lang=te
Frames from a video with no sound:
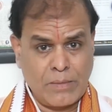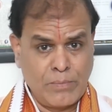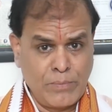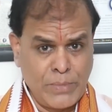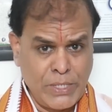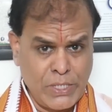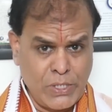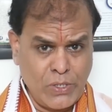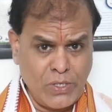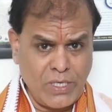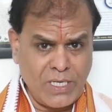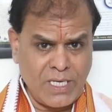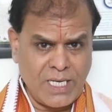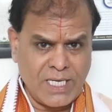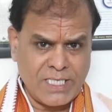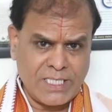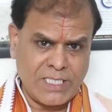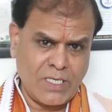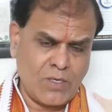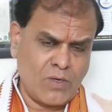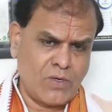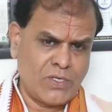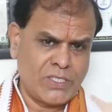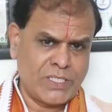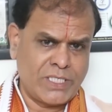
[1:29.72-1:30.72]
మిథున
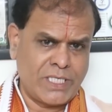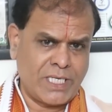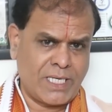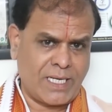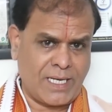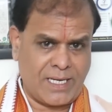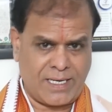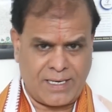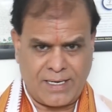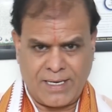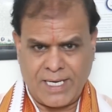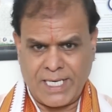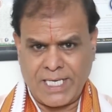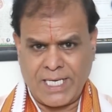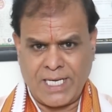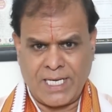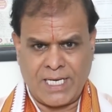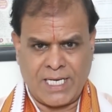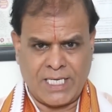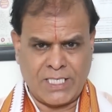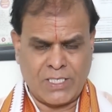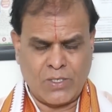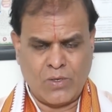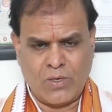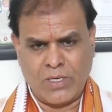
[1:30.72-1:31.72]
రాశిలో నుంచి కర్కాటక
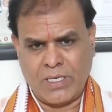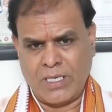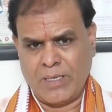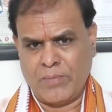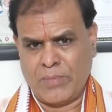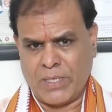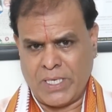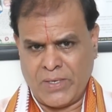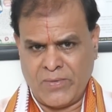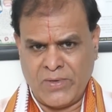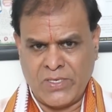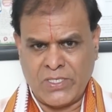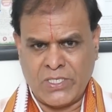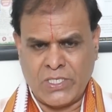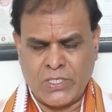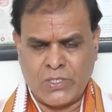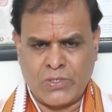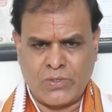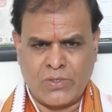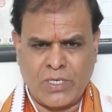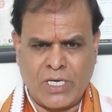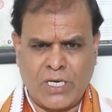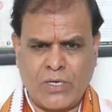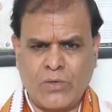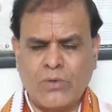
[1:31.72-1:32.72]
రాశిలోకి
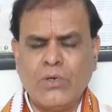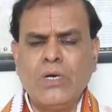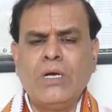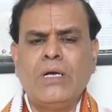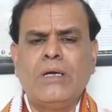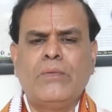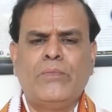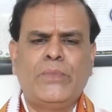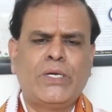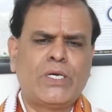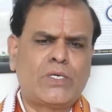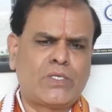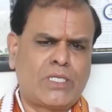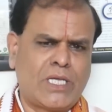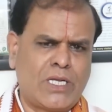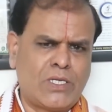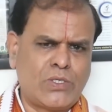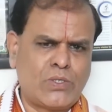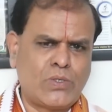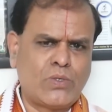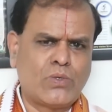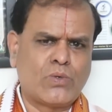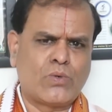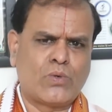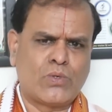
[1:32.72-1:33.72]
ప్రవేశిస్తున్నాడు మీకు
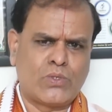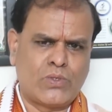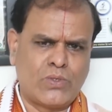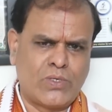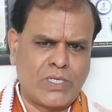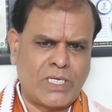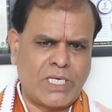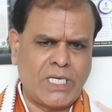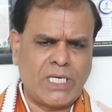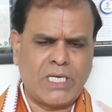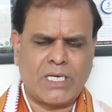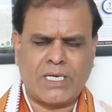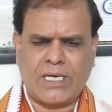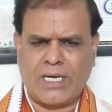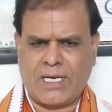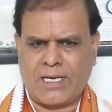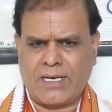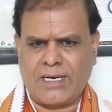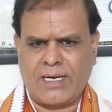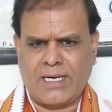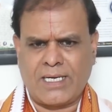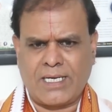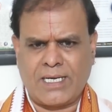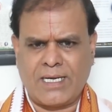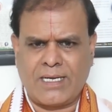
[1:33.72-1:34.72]
తెలుసు కుజుడికి
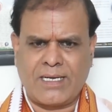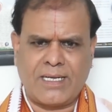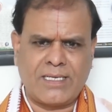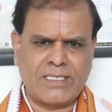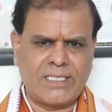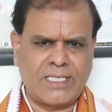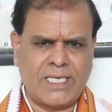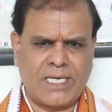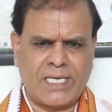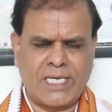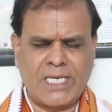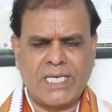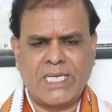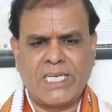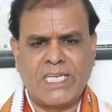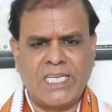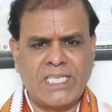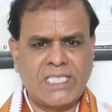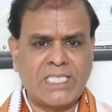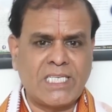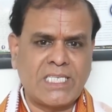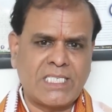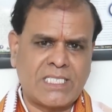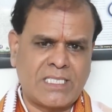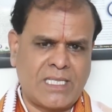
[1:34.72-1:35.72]
కర్కాటక రాశి అంటే
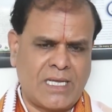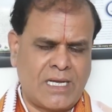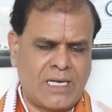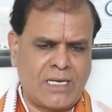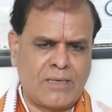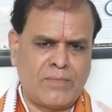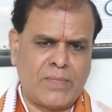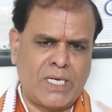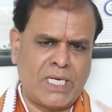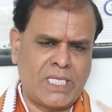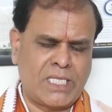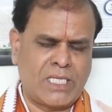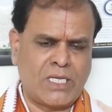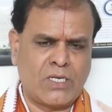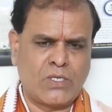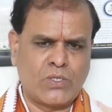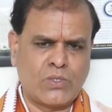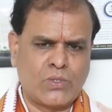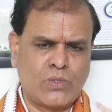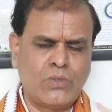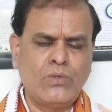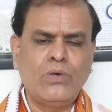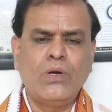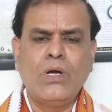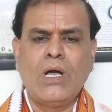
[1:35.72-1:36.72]
నీచ స్థానం అని
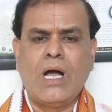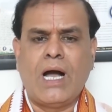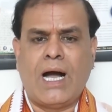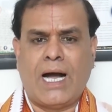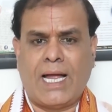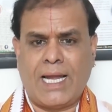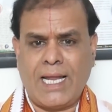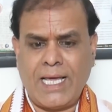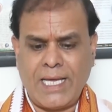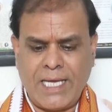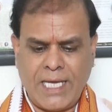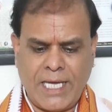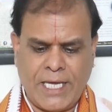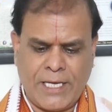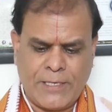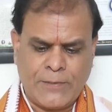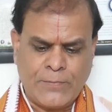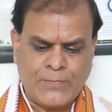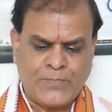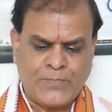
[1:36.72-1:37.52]
తెలుసు అలాగే